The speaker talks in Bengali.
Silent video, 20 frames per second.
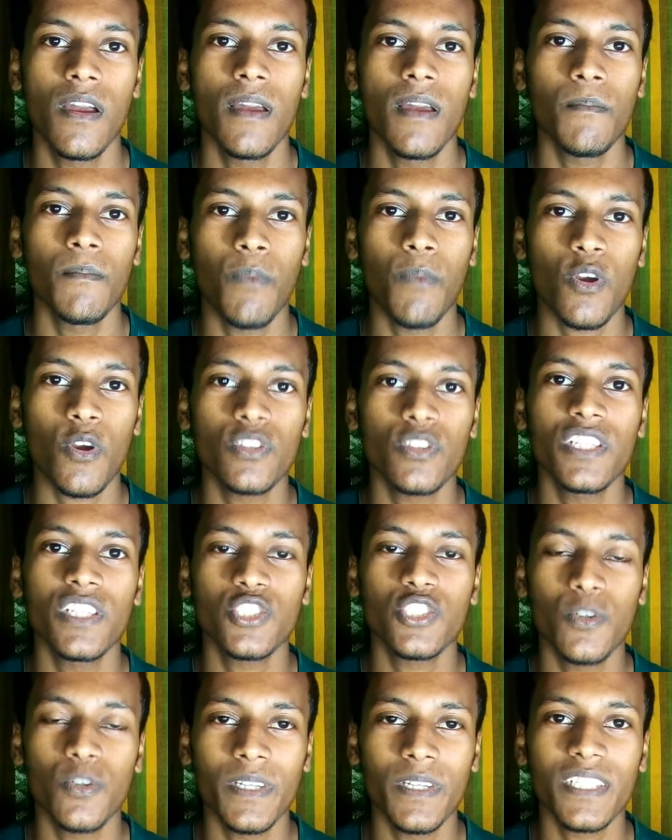বড়দিনের
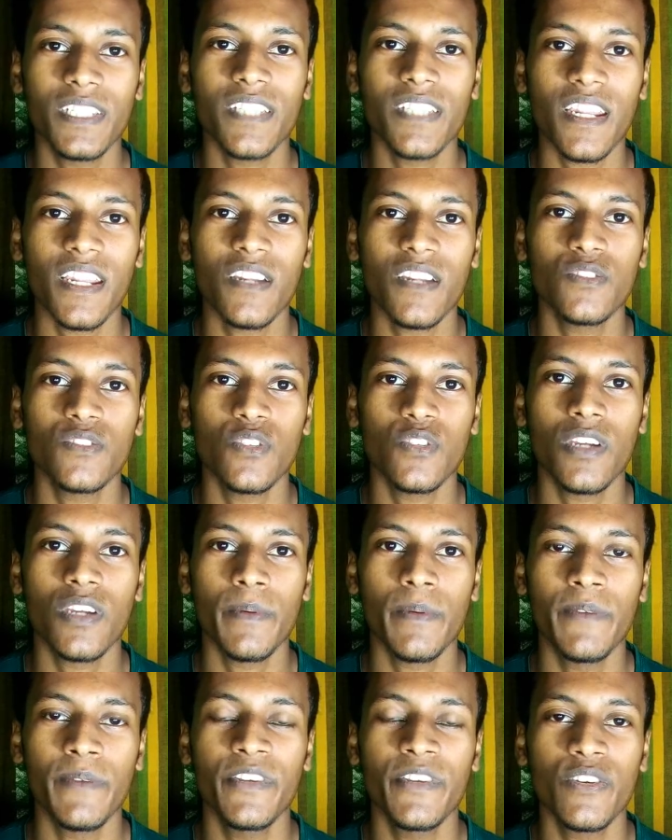শুভেচ্ছা জানানোর জন্য
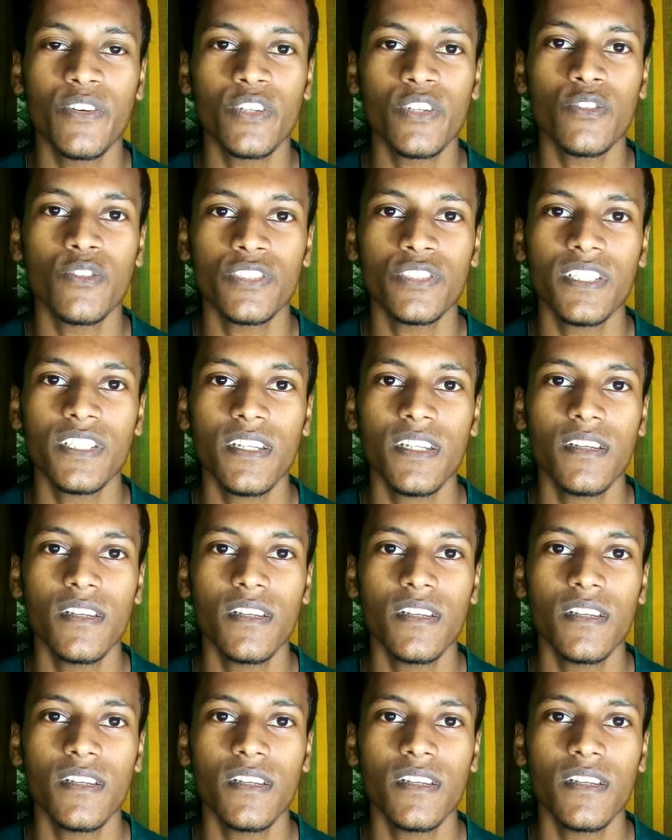আমি ভিডিওটি করছি